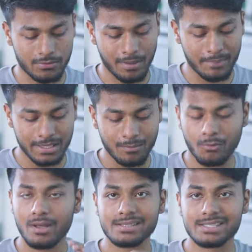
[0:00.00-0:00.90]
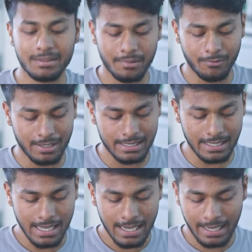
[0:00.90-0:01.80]
তো আপনাদের বোনাস হিসেবে বলে দিই
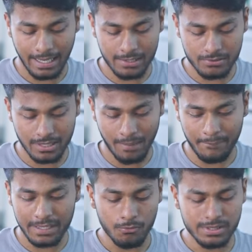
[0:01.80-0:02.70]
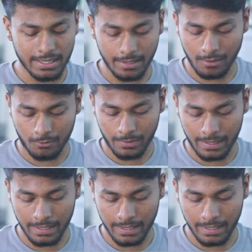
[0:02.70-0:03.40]
এখানে যদি আপনি উইজার্ড আনলক করেন